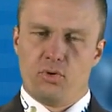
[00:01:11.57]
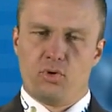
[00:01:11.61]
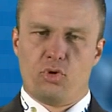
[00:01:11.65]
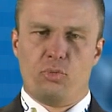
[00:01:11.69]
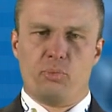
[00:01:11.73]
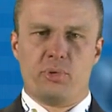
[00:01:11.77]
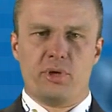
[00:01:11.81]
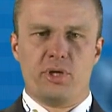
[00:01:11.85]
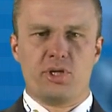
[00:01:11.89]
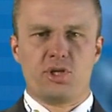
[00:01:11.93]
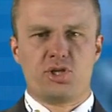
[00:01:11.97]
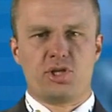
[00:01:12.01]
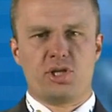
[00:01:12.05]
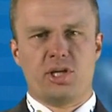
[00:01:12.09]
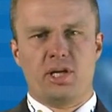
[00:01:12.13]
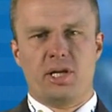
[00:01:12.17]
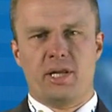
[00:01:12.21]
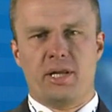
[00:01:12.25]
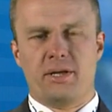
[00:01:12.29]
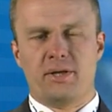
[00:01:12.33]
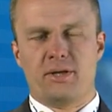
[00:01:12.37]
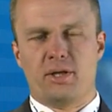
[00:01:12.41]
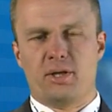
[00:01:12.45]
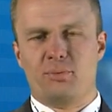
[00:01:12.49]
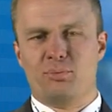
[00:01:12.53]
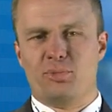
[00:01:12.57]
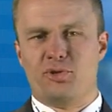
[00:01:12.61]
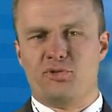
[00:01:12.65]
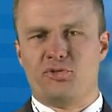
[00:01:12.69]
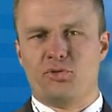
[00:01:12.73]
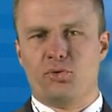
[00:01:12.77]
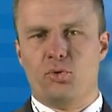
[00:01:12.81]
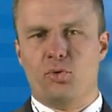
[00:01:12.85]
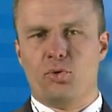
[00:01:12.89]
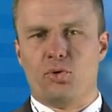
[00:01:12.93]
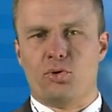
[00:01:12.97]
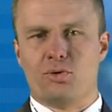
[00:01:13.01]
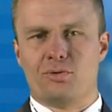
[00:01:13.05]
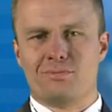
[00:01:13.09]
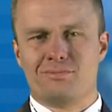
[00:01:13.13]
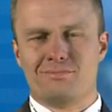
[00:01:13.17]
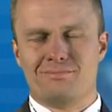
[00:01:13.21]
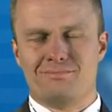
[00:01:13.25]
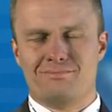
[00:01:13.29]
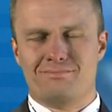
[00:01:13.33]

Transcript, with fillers: europäischen Ländern bezogen.